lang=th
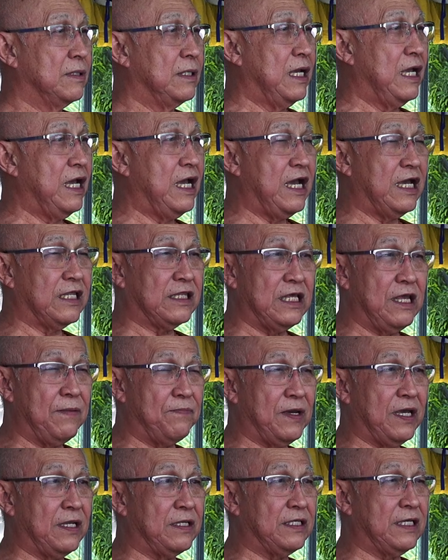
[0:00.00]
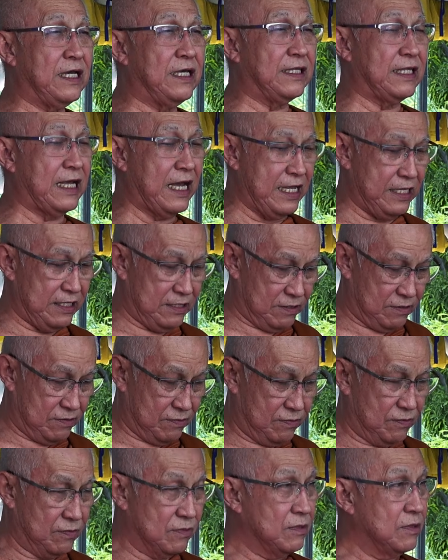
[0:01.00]
เหตุที่เป็นเช่นนั้น
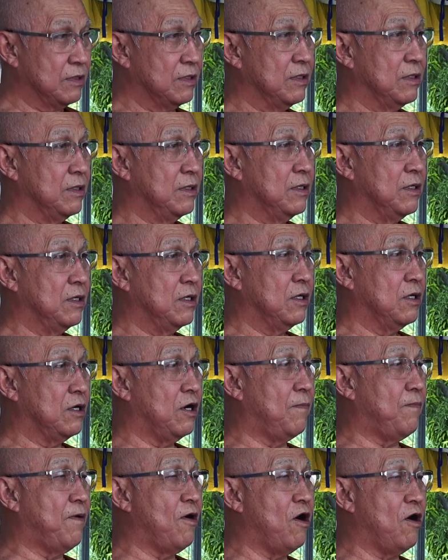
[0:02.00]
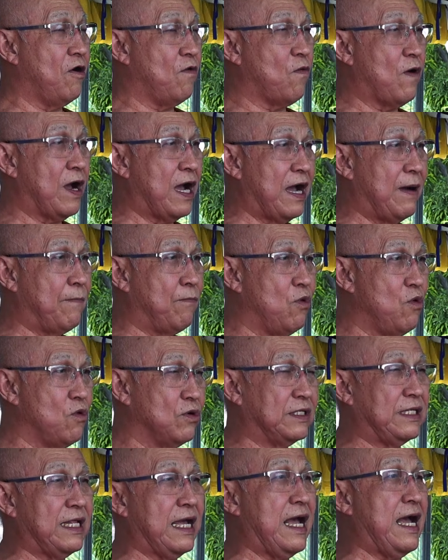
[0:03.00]
ก็เพราะความมุ่ง
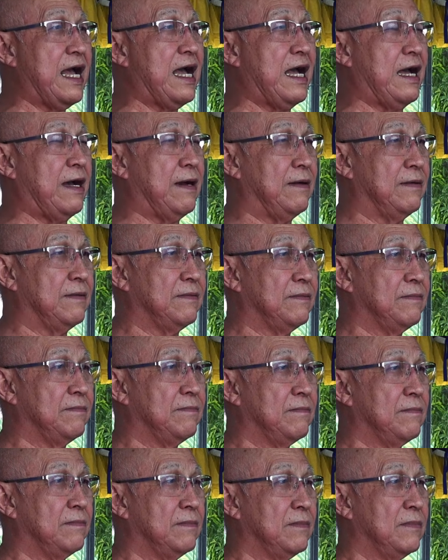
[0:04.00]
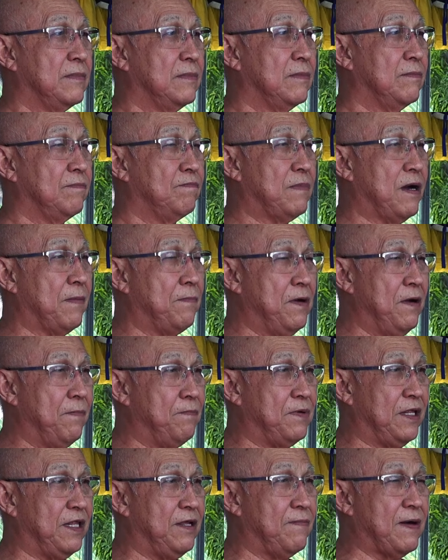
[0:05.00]
หน้าประพฤติ
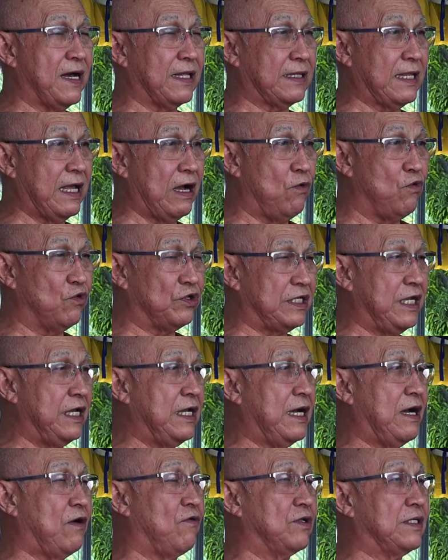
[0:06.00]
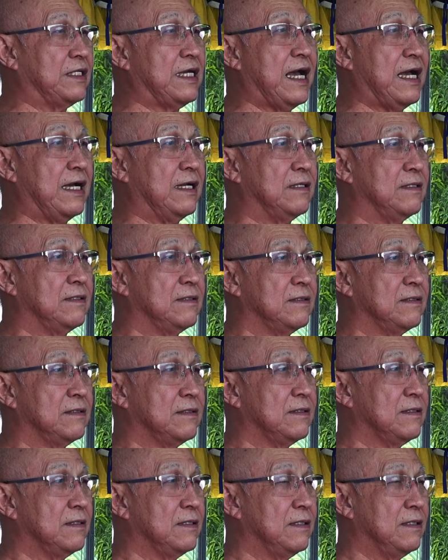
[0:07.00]
ปฏิบัติเอาจริงเอาจัง
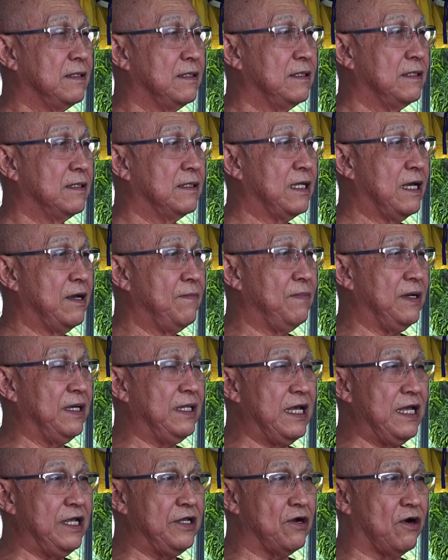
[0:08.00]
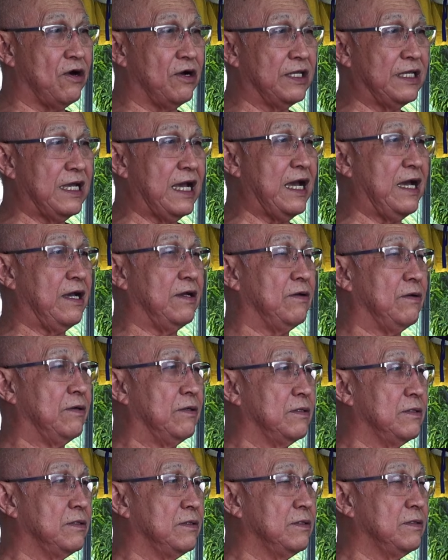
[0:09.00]
ท่านไม่ได้หยอกแยะ
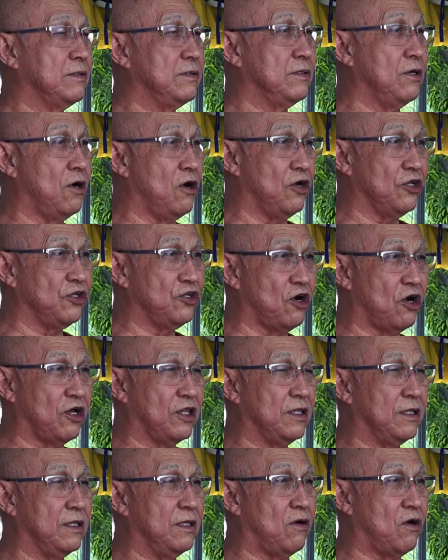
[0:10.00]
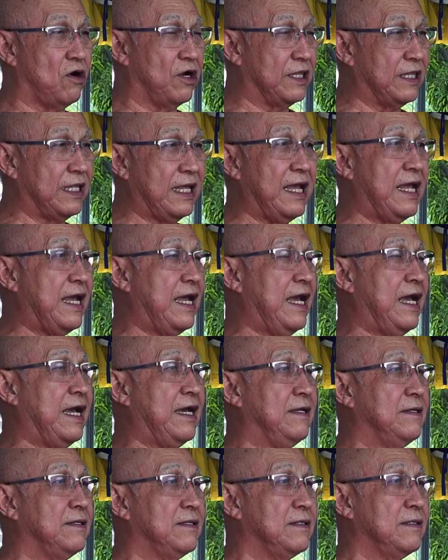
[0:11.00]
ย่อหย่อนอ่อนแอ
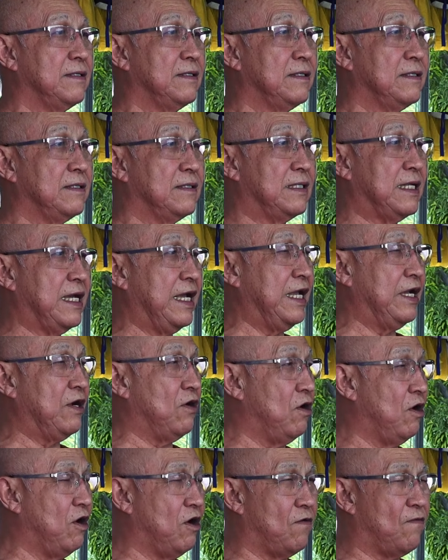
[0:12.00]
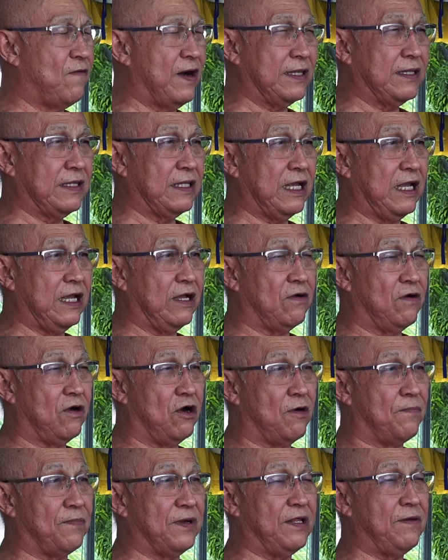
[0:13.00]
ในข้อวัดในข้อ
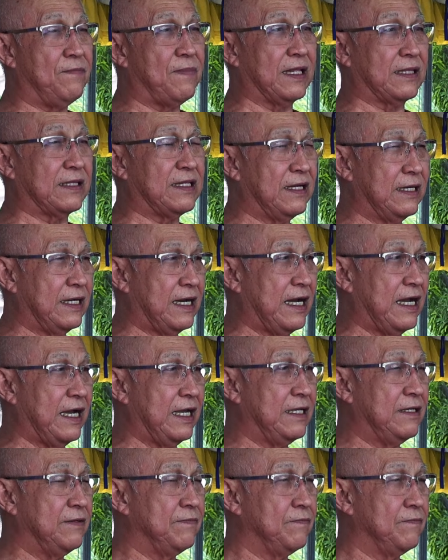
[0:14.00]
ปฏิบัติทั้งหลาย